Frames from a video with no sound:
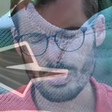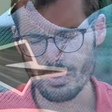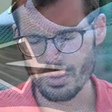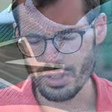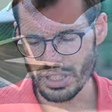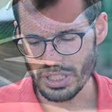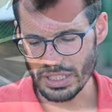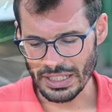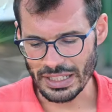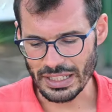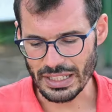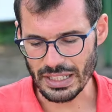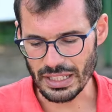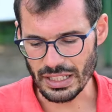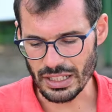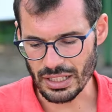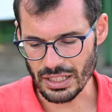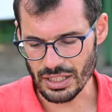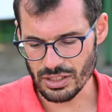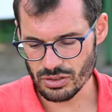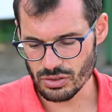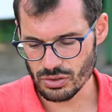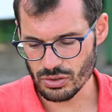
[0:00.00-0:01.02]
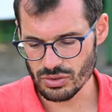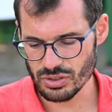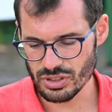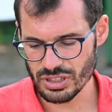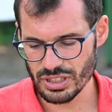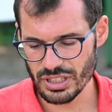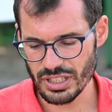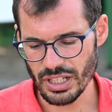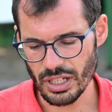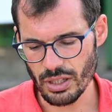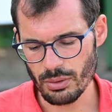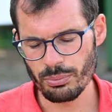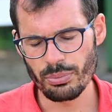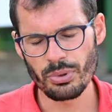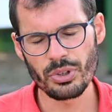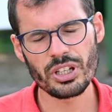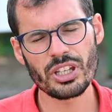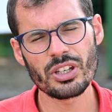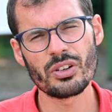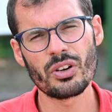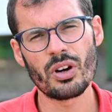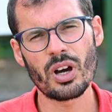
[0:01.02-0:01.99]
quindi la sconsiglierei un
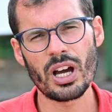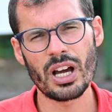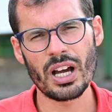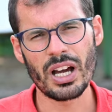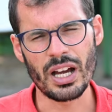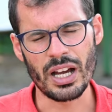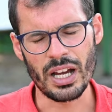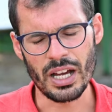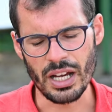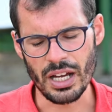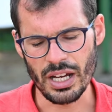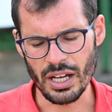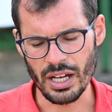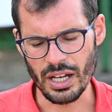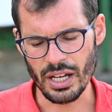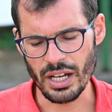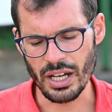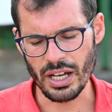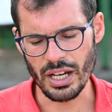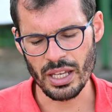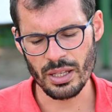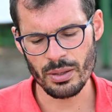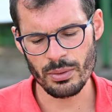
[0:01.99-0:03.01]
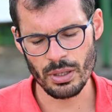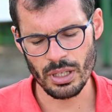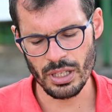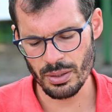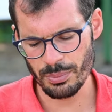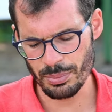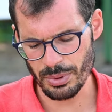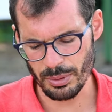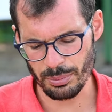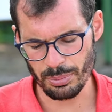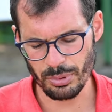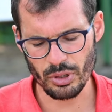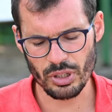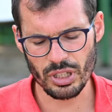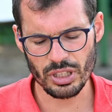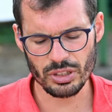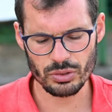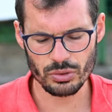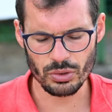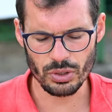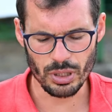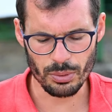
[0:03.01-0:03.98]
pochino a, agli
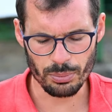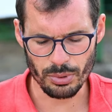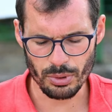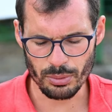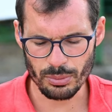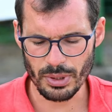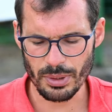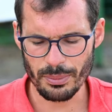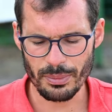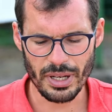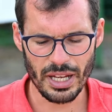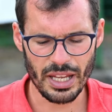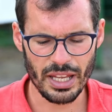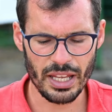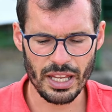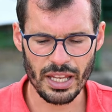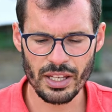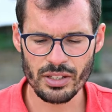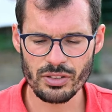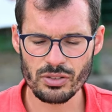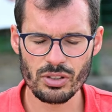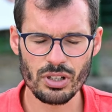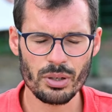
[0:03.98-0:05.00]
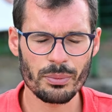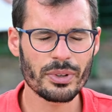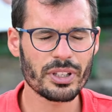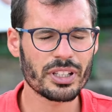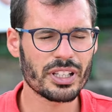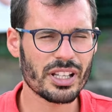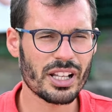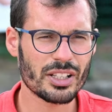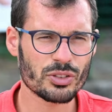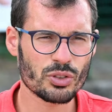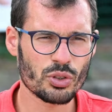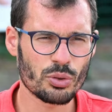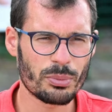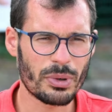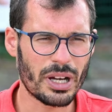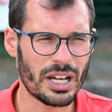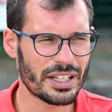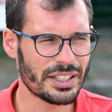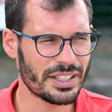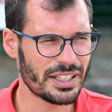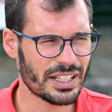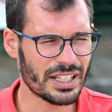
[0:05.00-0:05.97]
iperpronatori, il problema è solamente da
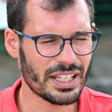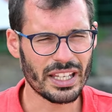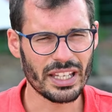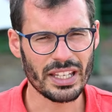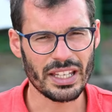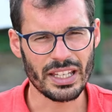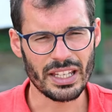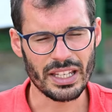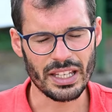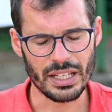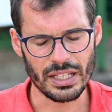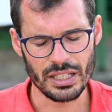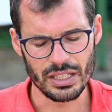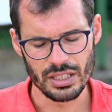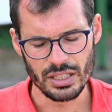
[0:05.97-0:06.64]
tomaia che,